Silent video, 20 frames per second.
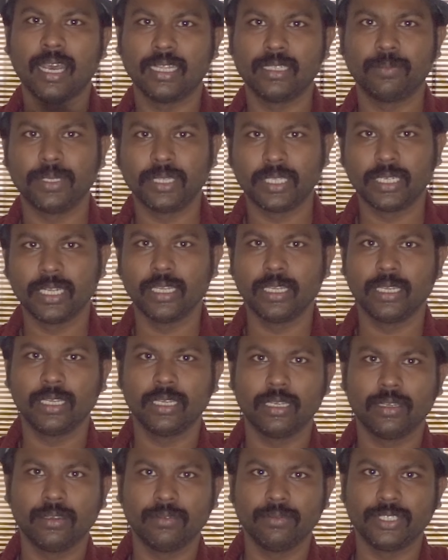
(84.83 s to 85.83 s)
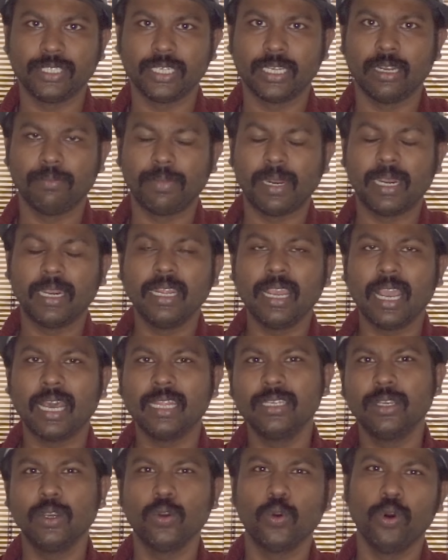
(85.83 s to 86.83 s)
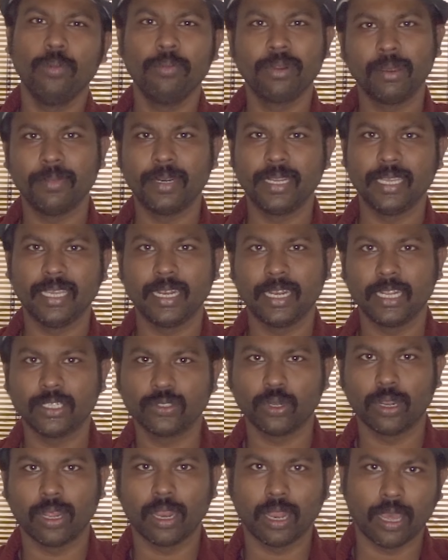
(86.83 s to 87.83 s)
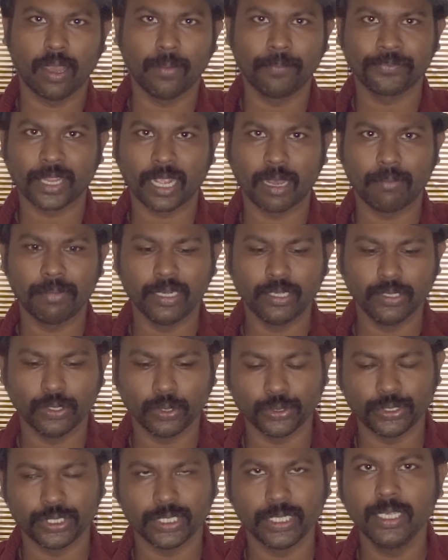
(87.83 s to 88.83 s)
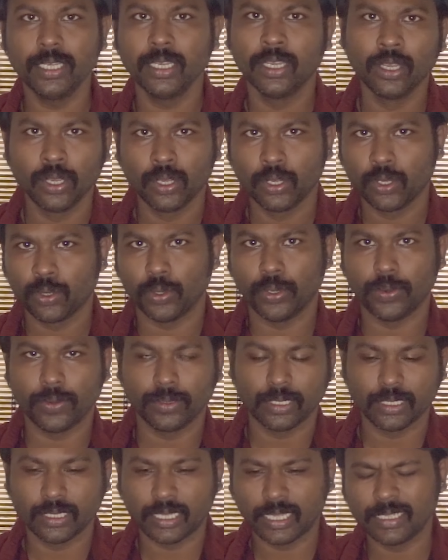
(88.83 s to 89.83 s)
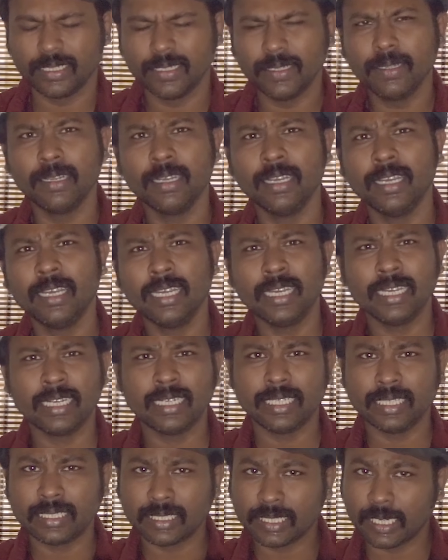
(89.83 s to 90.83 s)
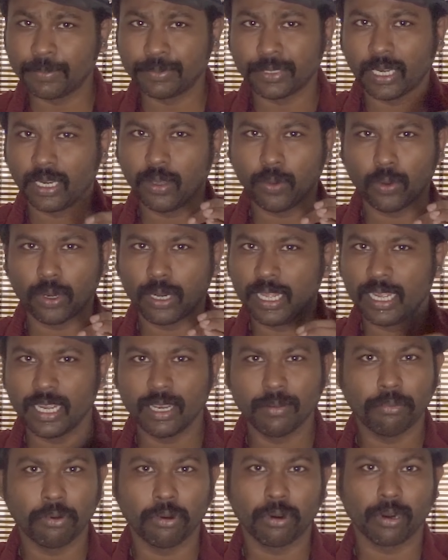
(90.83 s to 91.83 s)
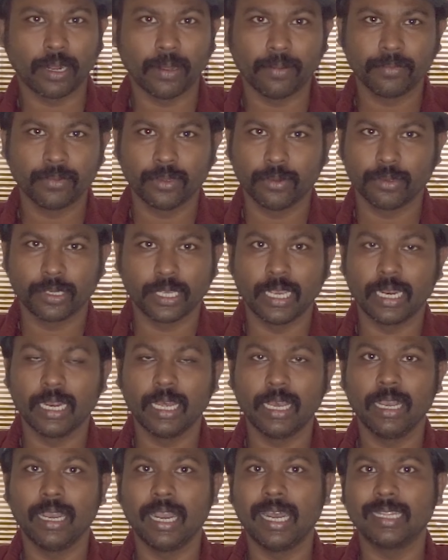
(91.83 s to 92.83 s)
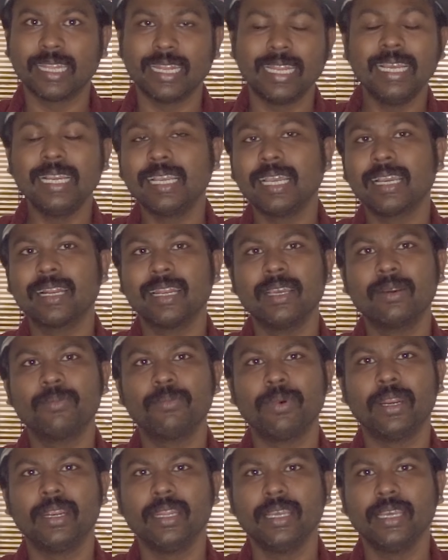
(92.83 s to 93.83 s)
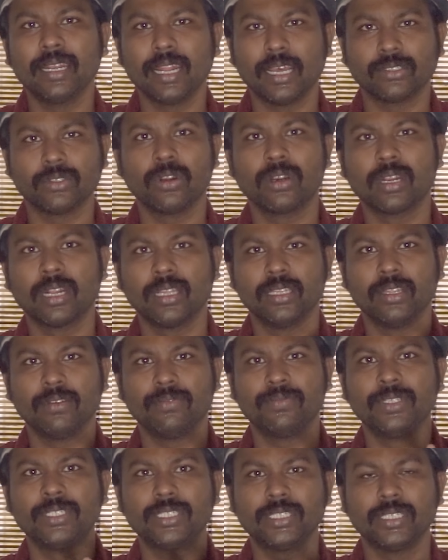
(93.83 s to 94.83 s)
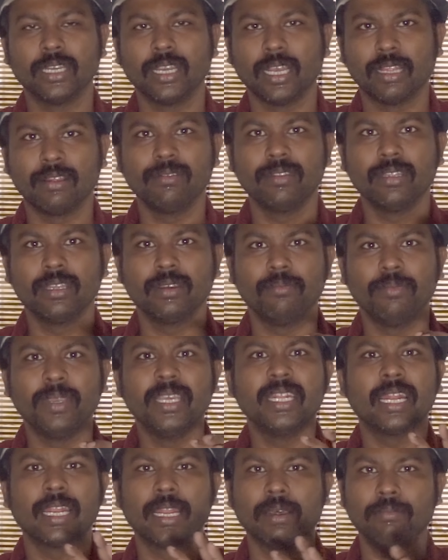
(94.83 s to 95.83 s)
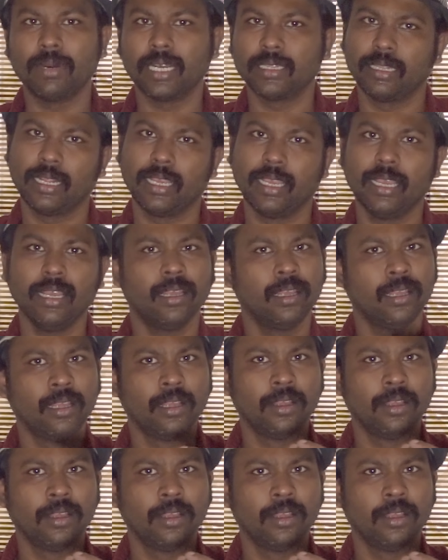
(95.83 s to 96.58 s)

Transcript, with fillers: அதை பற்றின விஷயங்கள் பண்ணி அதுக்கு ஹோம் ரெமெடி என்ன சொல்லலாம் அப்படின்னு யோசித்து கொண்டு வந்தது தான் இது டிஸ்கிரிப்ஷனில் ஒரு லிங்க் போடுறேன் ஓகேங்களா அந்த லிங்க்கை கிளிக் பண்ணி நான் சொல்கிற இந்த ஃபிஷ் அதாவது மீனெண்ணெய் மாத்திரையை